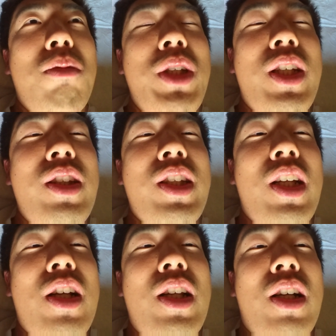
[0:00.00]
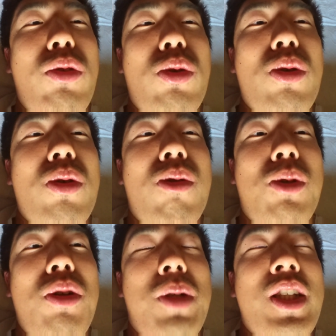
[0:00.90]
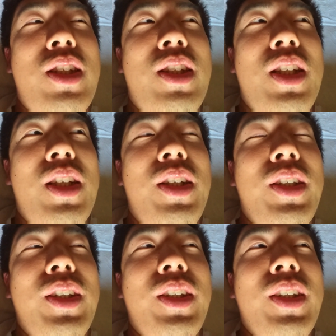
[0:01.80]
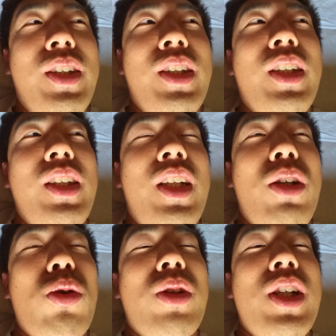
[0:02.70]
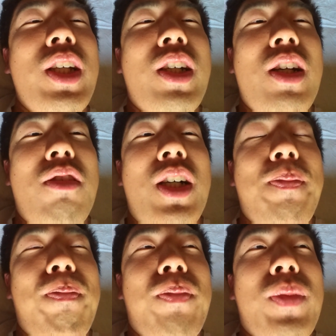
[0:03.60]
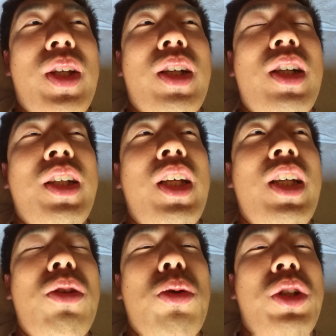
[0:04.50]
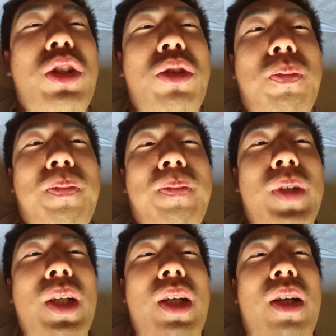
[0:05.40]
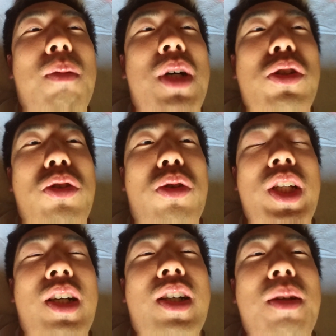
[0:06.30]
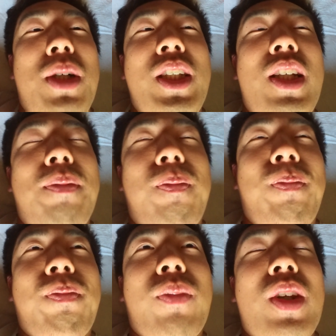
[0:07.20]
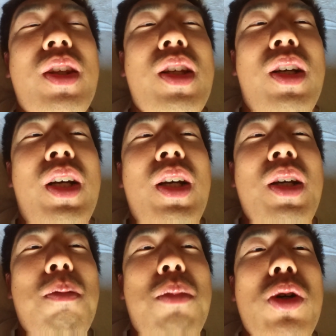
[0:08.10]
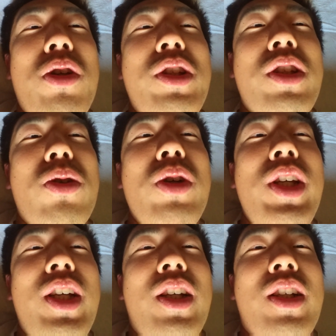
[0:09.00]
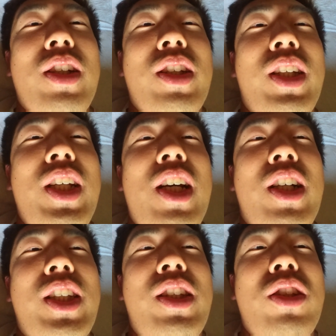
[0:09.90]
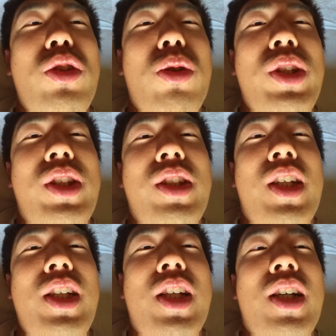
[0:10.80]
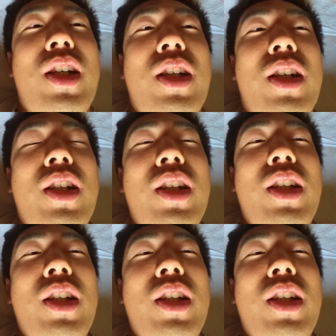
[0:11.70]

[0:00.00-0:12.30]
見せつけたなと思います。で、6回からは、柿木投手、マウンドに上がりました。ものすごい切れ味鋭いスライダー